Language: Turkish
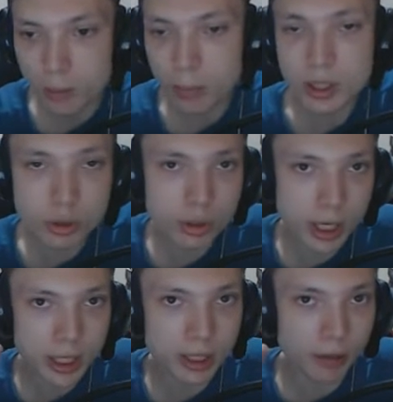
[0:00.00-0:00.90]
bas
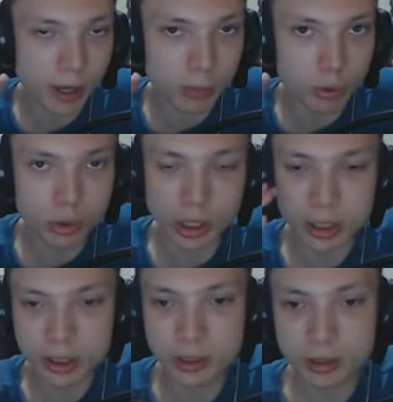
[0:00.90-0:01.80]
özelliği de var bu
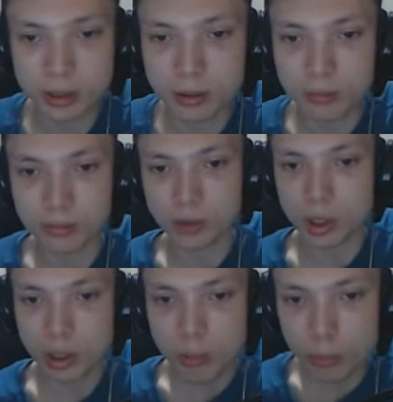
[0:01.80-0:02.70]
kulaklığı.
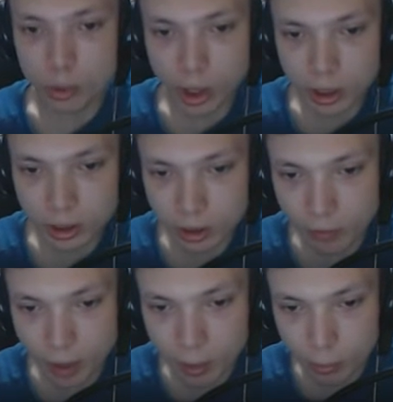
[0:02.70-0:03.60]
Bu
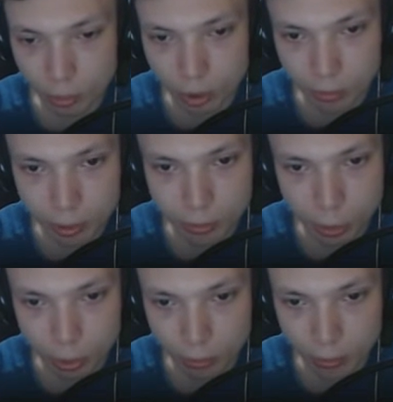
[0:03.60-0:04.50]
kulaklıkta var mı ona
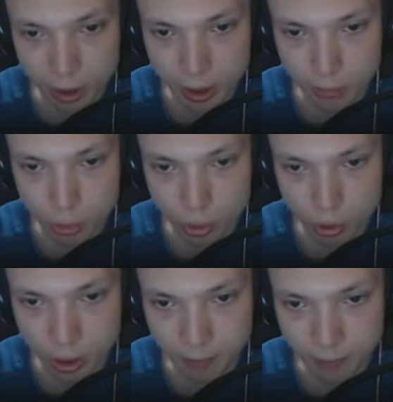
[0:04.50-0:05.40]
bilmiyorum. Bakayım
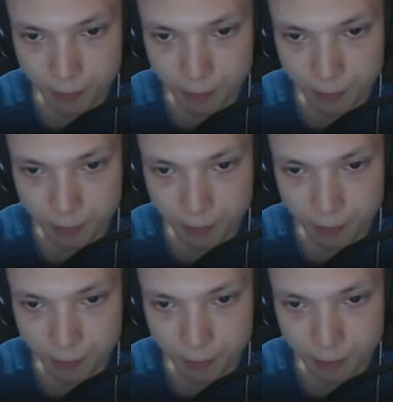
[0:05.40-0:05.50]
şöyle.